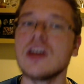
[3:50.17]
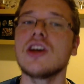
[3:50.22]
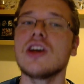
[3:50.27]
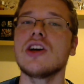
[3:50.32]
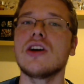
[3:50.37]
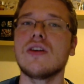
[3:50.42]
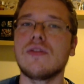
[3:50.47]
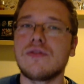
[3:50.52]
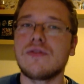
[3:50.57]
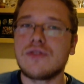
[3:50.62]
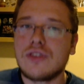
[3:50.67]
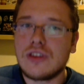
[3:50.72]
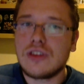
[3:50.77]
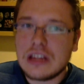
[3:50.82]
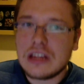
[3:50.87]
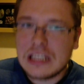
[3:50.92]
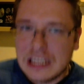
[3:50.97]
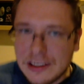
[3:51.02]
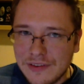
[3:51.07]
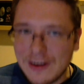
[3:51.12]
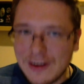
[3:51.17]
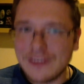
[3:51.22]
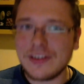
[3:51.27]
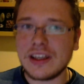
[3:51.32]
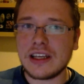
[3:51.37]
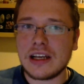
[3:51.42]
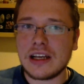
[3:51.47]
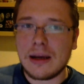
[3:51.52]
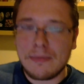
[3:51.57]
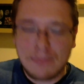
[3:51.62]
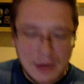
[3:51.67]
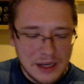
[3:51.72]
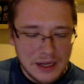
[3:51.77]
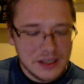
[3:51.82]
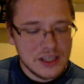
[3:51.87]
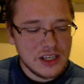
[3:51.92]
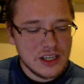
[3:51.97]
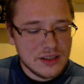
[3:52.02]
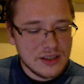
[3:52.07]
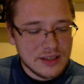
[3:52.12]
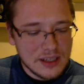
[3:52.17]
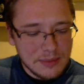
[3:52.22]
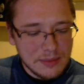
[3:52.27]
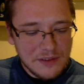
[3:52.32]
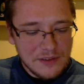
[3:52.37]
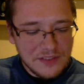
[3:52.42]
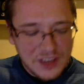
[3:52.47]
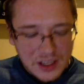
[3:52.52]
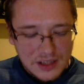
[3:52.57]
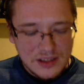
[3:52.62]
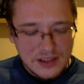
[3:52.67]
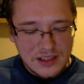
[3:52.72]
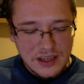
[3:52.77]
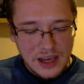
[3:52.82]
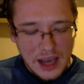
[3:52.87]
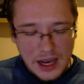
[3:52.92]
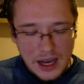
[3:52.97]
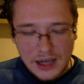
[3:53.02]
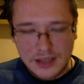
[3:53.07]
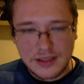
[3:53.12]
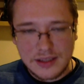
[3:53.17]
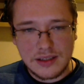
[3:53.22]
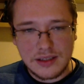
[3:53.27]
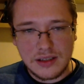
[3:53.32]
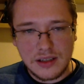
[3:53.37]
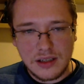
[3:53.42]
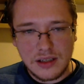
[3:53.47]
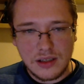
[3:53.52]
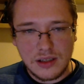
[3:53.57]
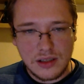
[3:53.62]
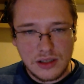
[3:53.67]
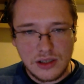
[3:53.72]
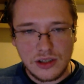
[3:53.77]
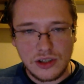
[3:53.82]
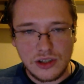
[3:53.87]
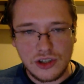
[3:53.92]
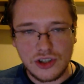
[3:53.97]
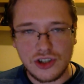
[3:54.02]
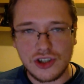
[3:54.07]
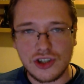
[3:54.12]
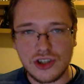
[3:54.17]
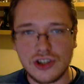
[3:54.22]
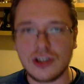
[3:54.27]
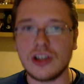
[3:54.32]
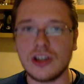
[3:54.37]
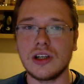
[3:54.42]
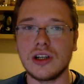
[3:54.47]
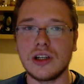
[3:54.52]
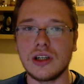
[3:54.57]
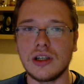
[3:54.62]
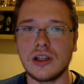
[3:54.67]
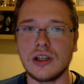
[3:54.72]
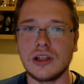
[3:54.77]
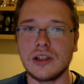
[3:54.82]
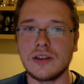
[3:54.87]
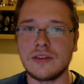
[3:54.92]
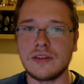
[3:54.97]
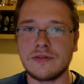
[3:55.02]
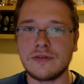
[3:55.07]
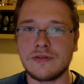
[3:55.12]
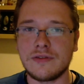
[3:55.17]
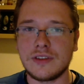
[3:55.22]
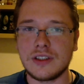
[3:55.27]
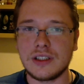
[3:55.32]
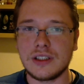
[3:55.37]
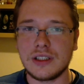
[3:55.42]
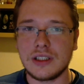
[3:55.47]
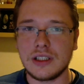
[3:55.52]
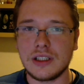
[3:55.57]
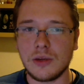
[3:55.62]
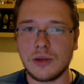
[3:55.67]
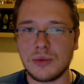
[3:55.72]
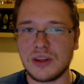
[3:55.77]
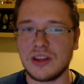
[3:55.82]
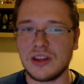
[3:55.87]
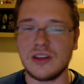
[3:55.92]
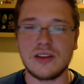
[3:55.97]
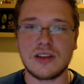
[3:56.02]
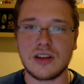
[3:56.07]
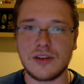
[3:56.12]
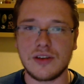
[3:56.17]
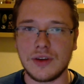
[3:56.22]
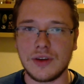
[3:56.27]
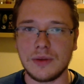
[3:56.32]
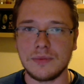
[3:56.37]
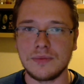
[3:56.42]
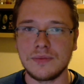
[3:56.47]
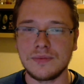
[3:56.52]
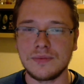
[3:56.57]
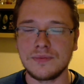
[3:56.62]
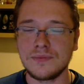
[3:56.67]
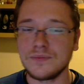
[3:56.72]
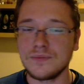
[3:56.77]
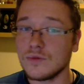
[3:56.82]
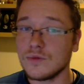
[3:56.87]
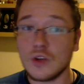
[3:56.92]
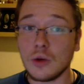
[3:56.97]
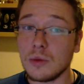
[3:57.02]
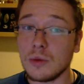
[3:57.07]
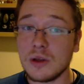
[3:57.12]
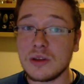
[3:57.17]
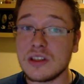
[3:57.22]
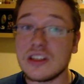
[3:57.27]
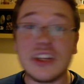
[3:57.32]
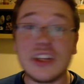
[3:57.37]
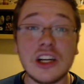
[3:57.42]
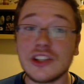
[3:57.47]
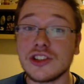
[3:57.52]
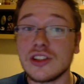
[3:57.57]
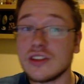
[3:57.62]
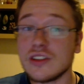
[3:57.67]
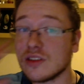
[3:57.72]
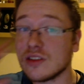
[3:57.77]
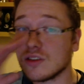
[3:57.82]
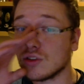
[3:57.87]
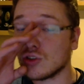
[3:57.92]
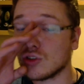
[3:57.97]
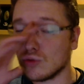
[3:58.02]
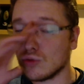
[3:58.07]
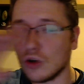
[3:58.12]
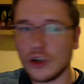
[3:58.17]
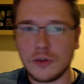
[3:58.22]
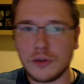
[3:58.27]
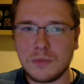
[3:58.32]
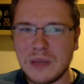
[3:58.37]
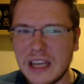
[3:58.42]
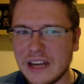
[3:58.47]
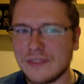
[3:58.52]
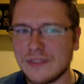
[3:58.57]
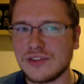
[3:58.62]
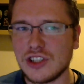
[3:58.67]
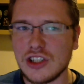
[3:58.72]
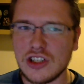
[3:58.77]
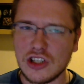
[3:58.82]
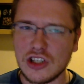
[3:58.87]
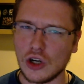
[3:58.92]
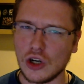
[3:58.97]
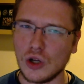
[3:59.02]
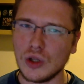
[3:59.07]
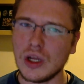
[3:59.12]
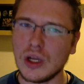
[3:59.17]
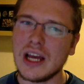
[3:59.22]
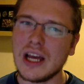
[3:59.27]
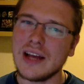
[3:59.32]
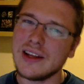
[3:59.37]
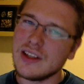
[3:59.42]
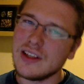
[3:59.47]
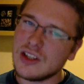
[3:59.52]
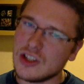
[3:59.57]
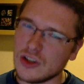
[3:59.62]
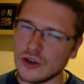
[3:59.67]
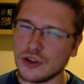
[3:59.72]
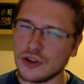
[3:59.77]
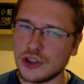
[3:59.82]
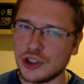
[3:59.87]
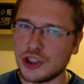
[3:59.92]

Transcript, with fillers: W krwawej kampanii jest chyba więcej akcji niż e, w Obietnicy Krwi. To mnie strasznie zaskoczyło. Od pierwszych stron coś się